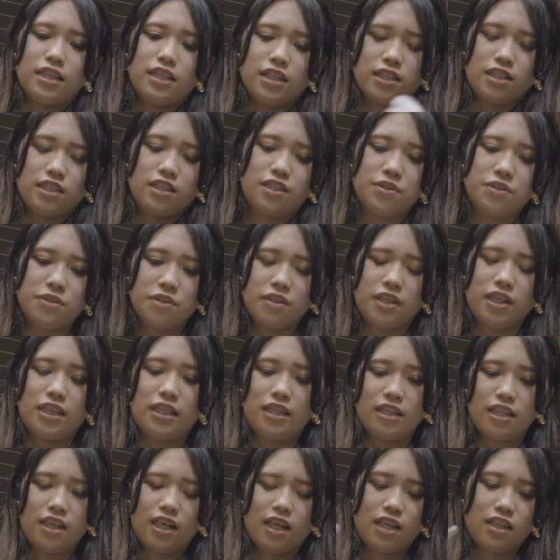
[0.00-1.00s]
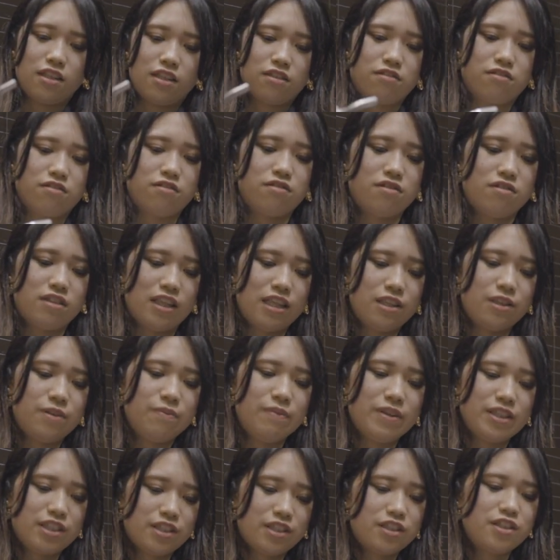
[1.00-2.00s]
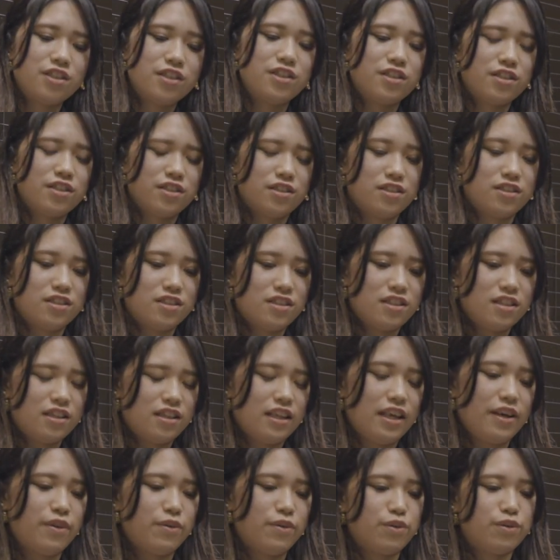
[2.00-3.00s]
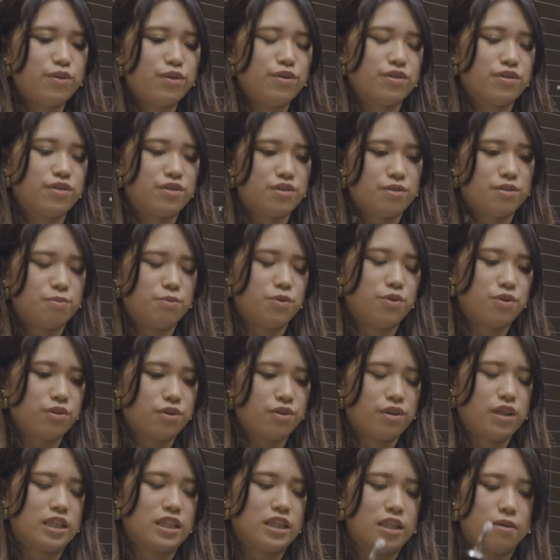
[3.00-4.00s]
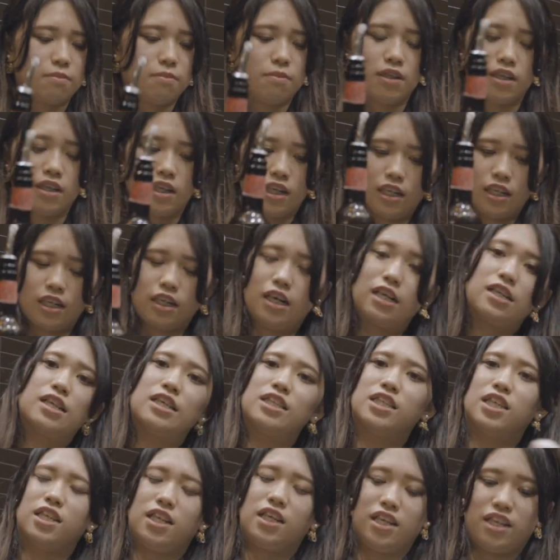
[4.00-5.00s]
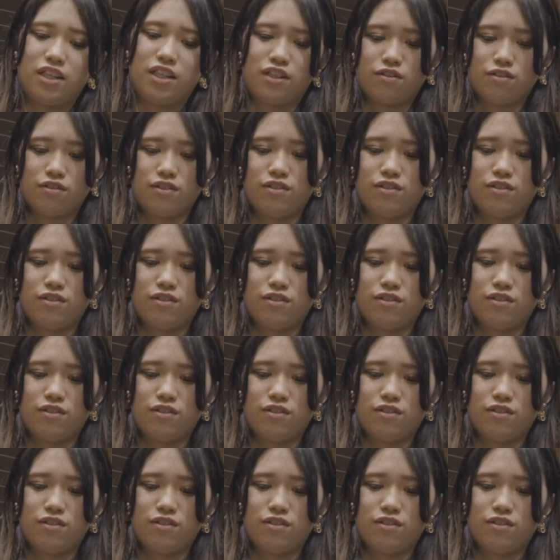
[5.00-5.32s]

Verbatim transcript: そうですねあのなるべく手をもう頭から離さないこ